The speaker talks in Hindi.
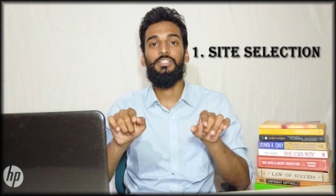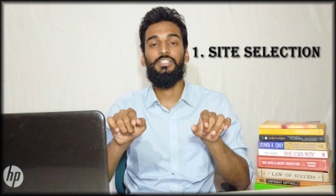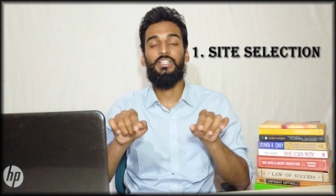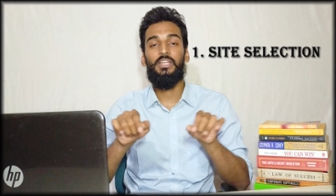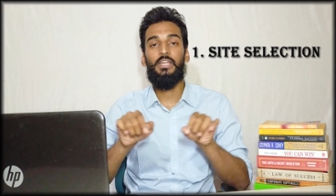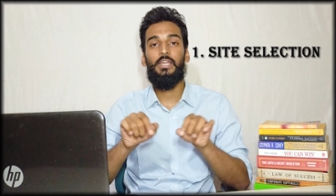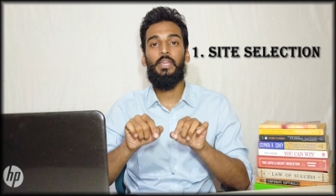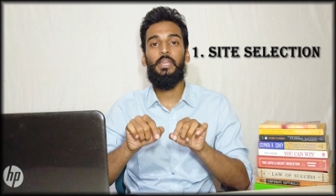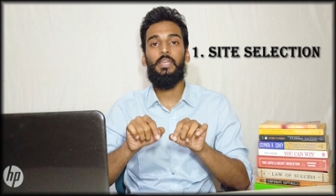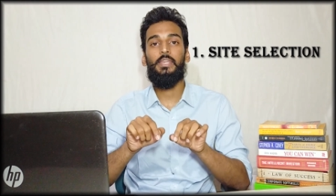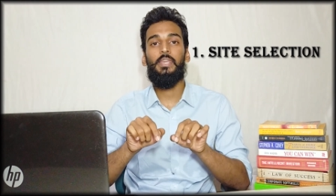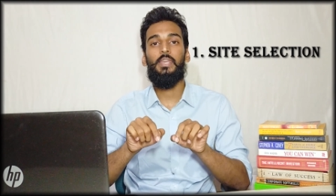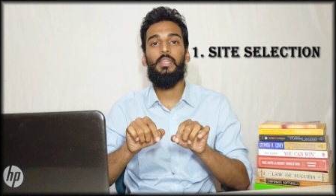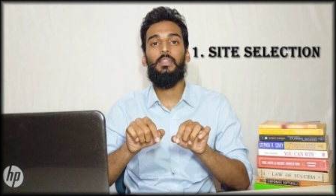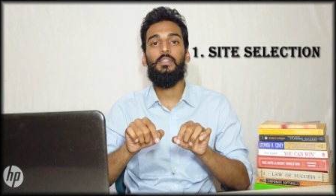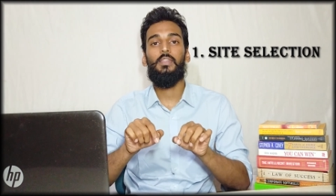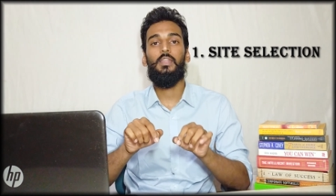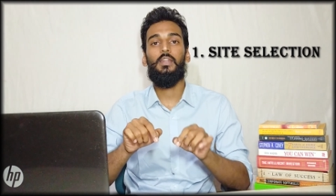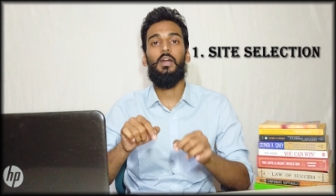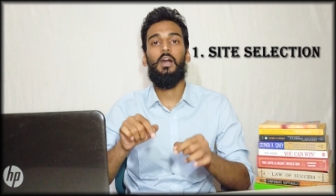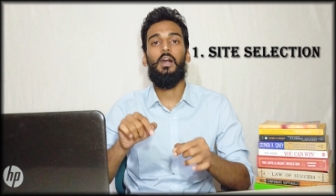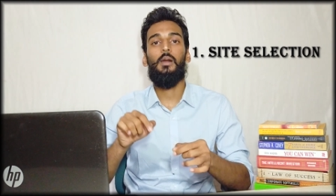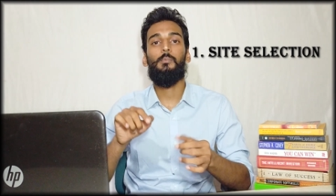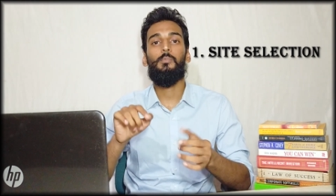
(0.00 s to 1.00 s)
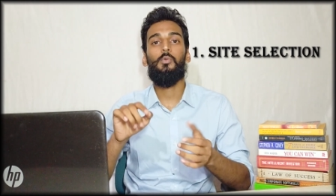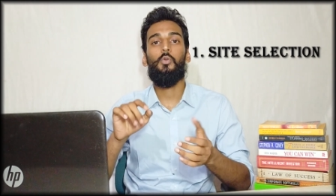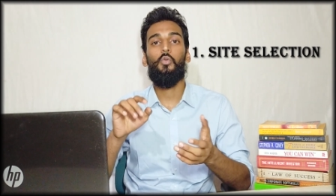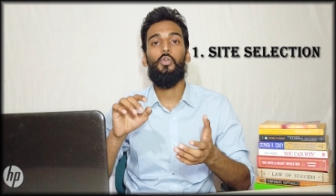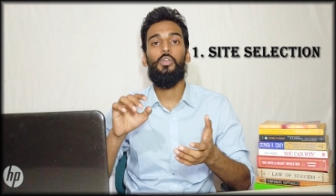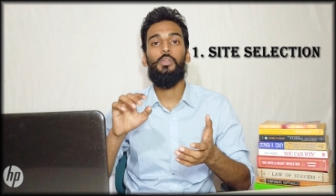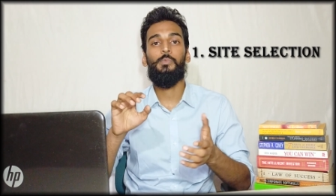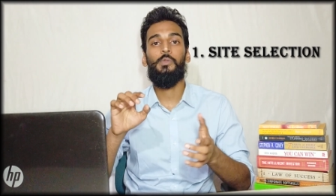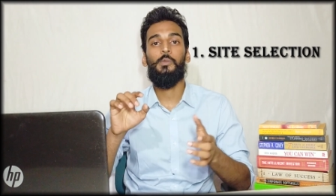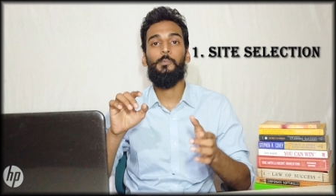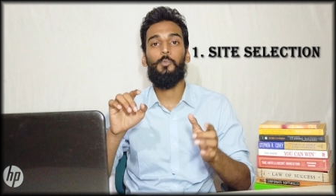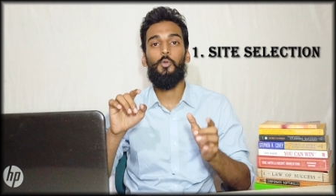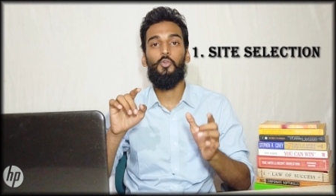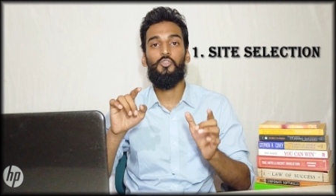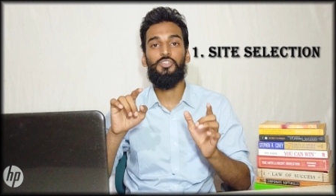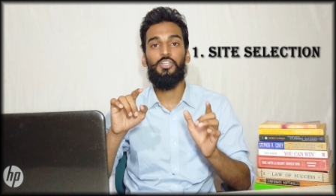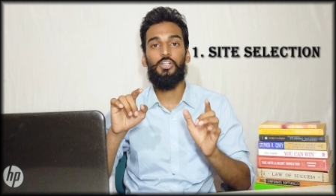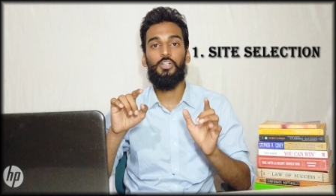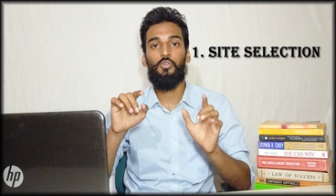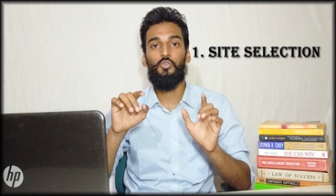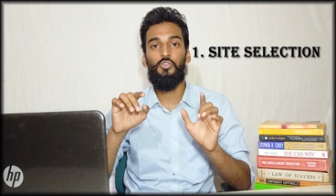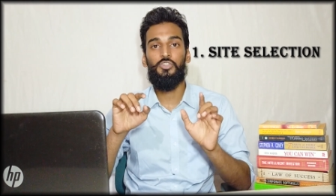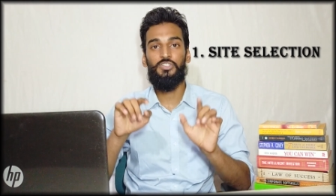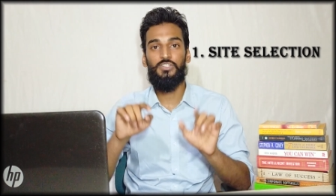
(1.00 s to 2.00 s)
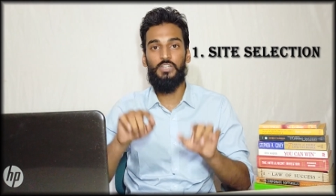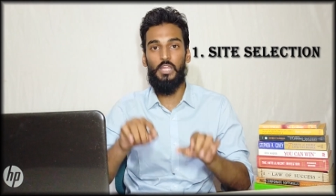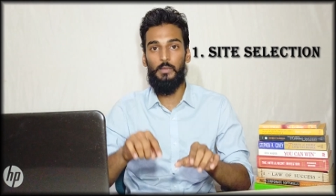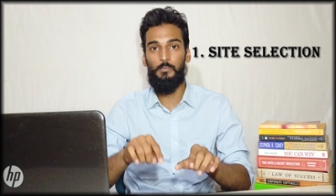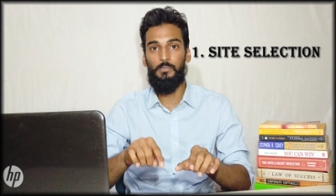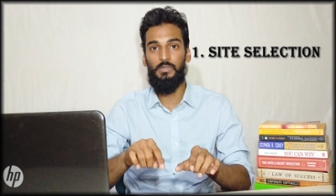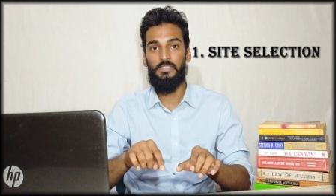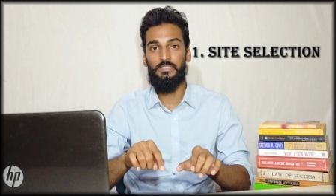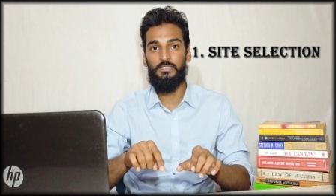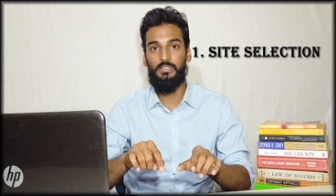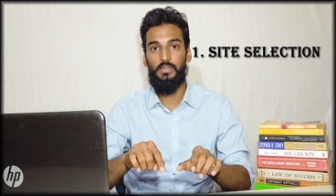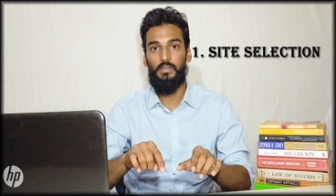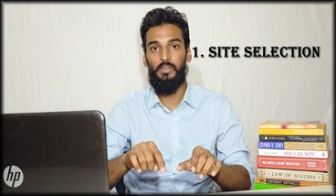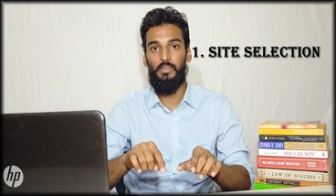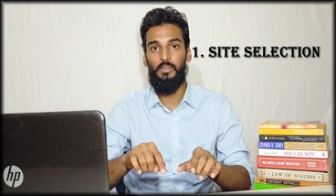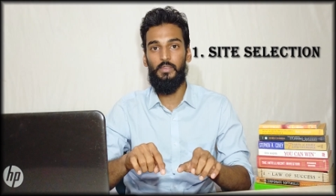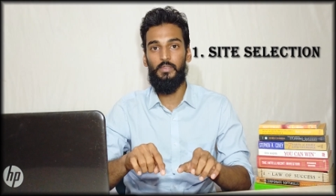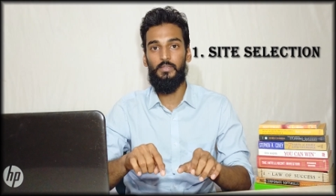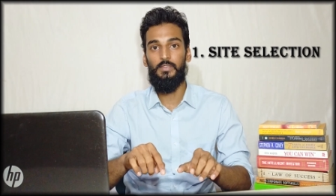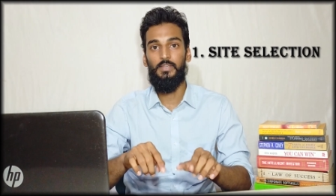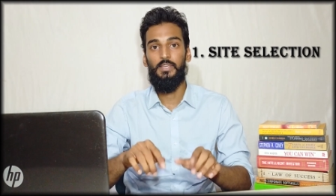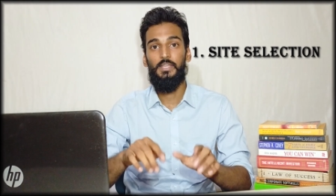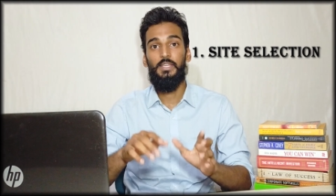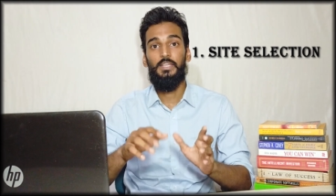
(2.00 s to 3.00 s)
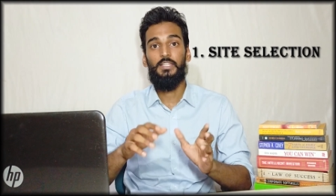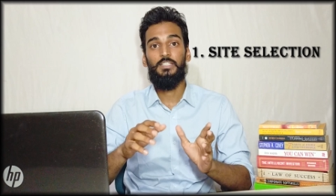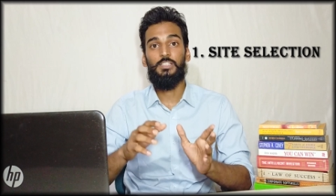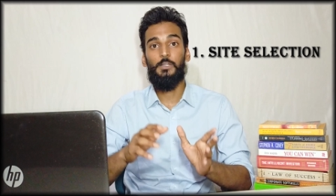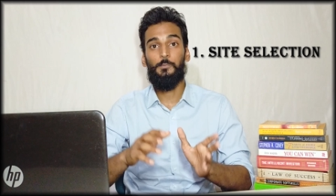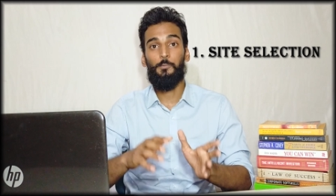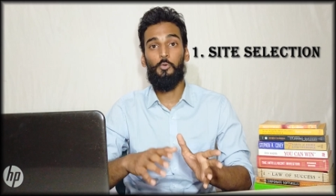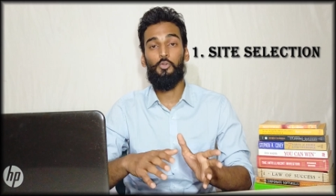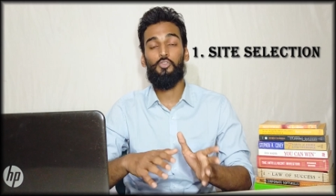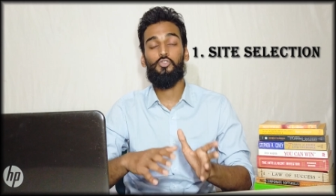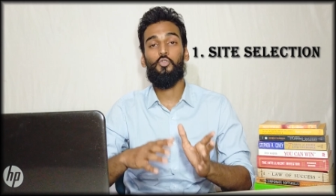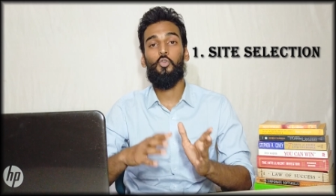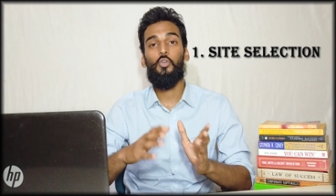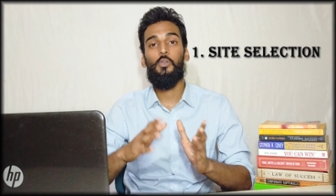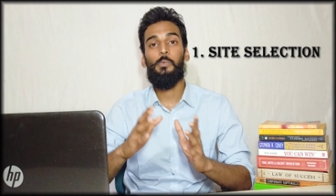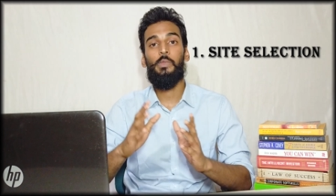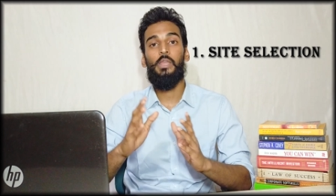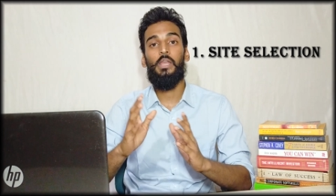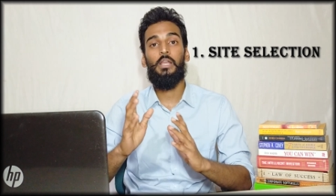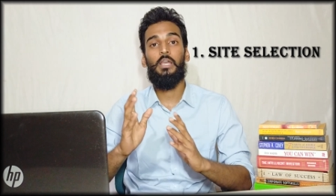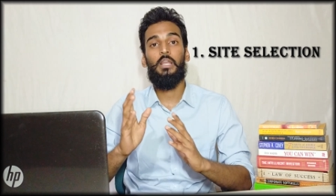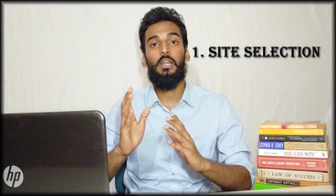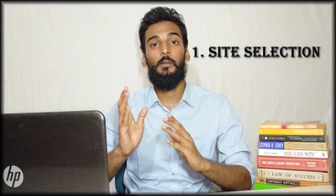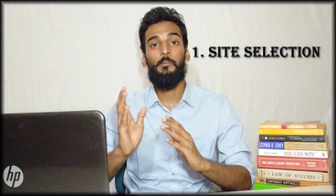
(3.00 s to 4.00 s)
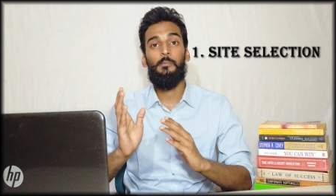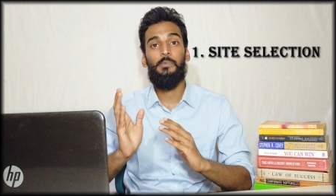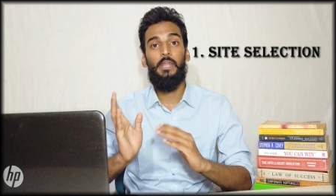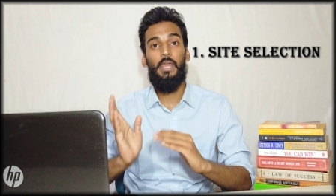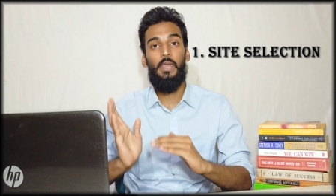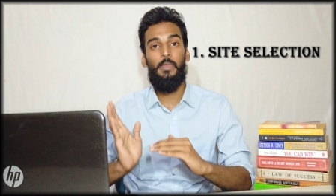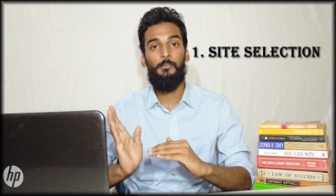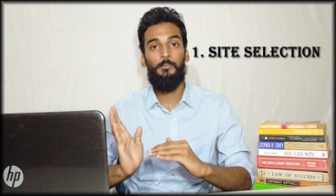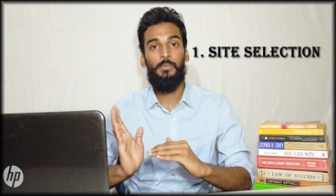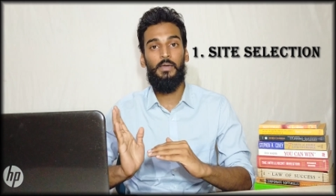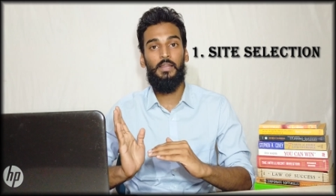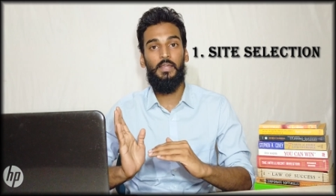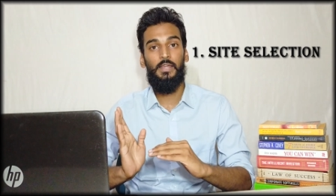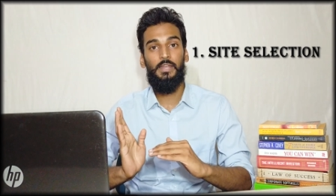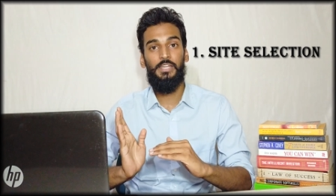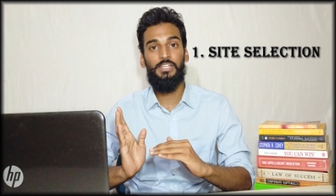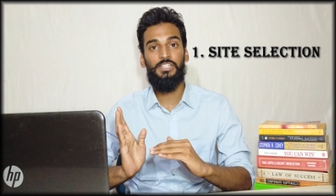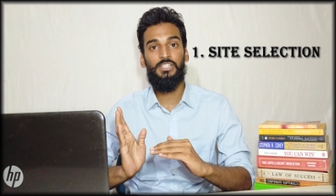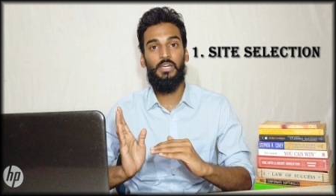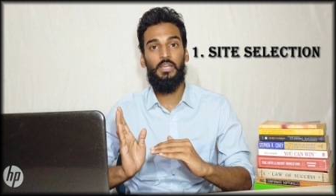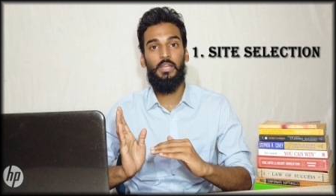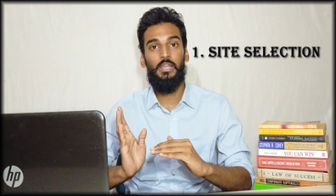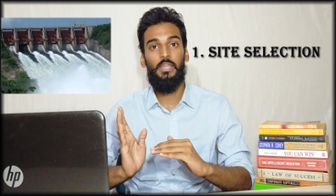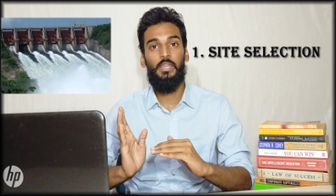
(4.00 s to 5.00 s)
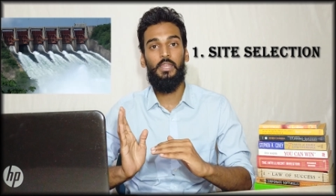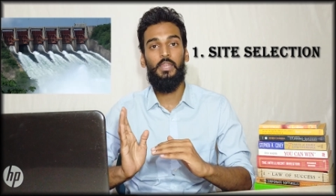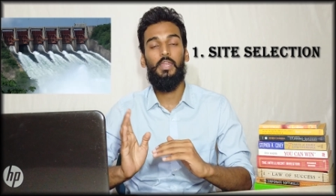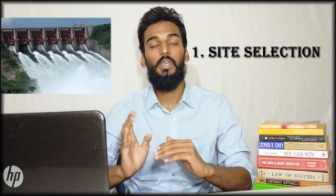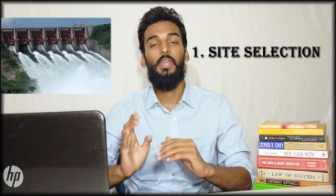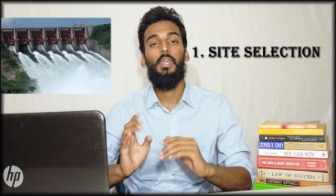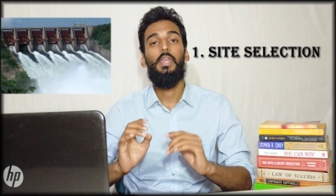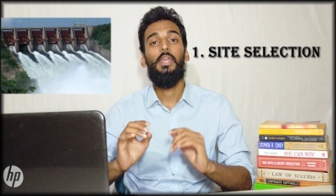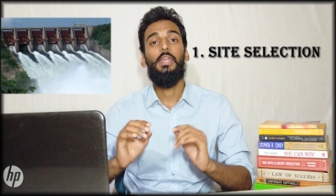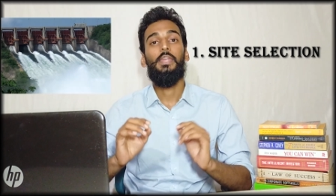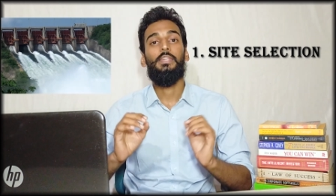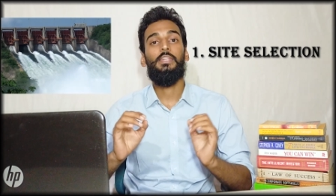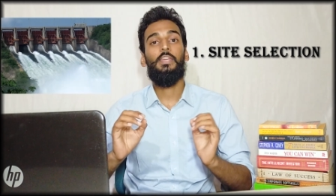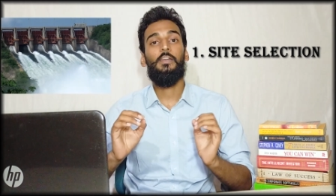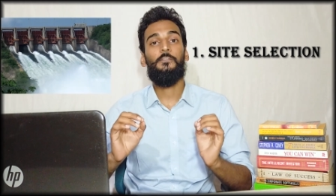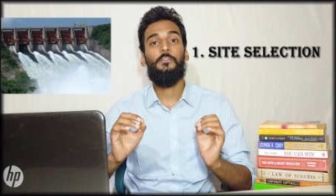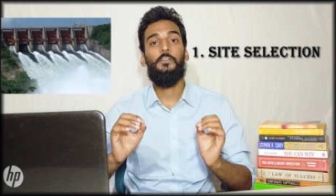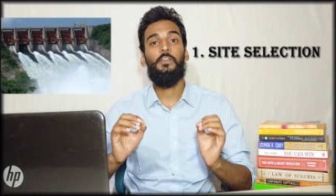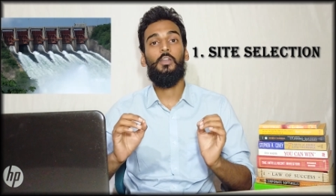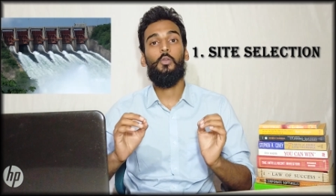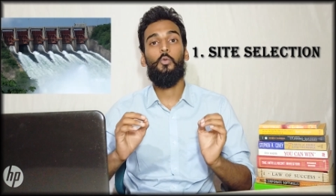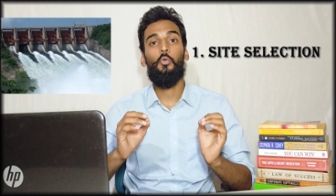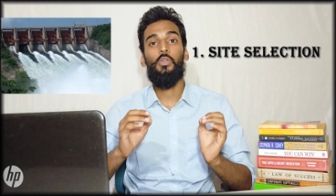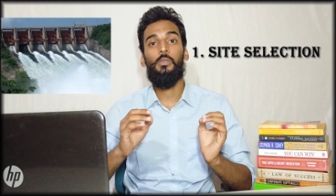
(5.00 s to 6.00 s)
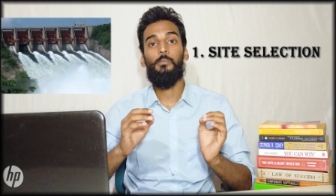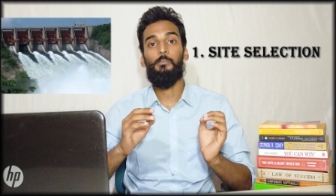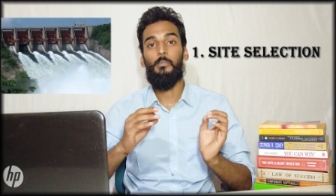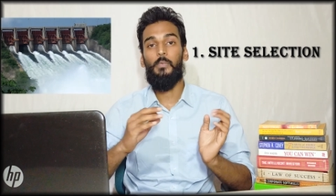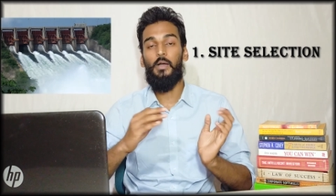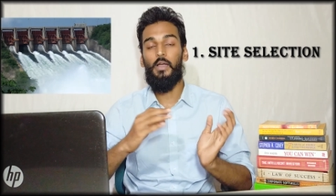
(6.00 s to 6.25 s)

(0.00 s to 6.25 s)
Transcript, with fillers: जगह के अंदर हम कोई भी प्रोजेक्ट को स्टैब्लिश करेंगे सपोज कोई भी अगर आप डैम बनाने जा रहे हैं या फिर कोई